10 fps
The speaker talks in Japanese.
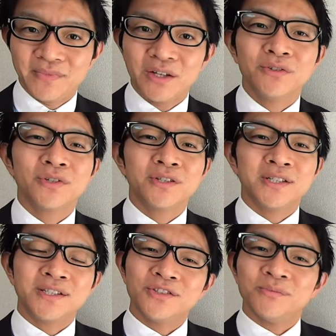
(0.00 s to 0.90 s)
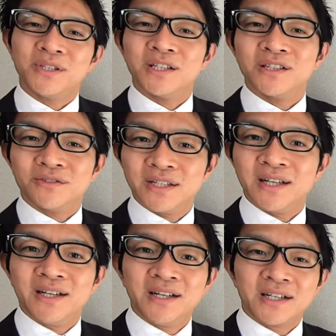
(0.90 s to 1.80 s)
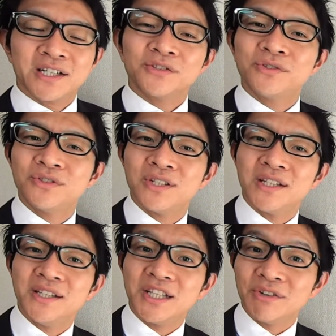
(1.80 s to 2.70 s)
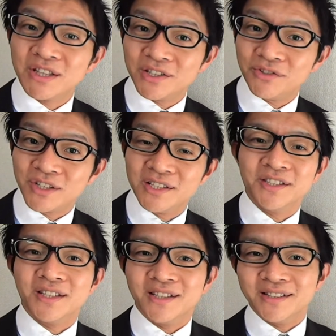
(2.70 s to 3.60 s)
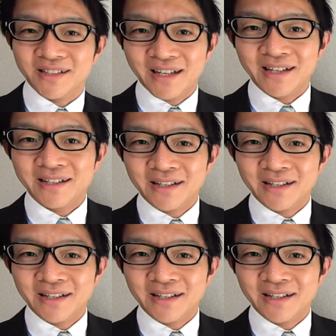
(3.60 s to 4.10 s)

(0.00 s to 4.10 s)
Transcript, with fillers: で、本当に日曜日になるとね、家族連れで賑わってる感じだったんですね。